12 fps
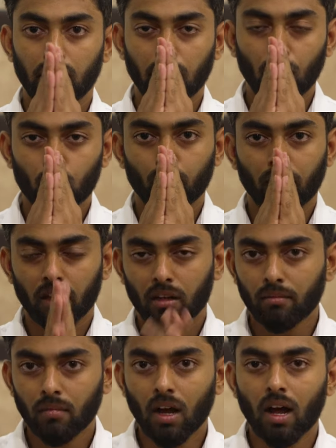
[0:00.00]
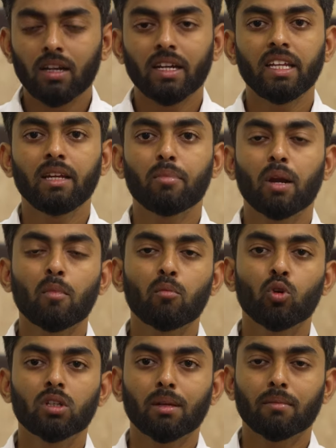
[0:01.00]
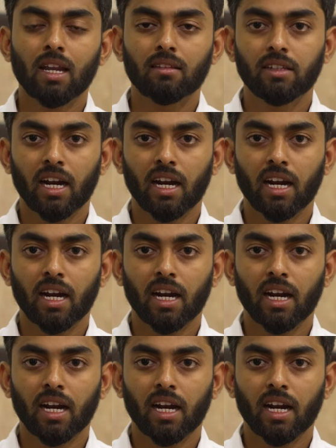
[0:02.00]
எல்லோருக்கும் வணக்கம் ஆல்ரெடி பிரம்ம முகூர்த்தம் கிளாஸ்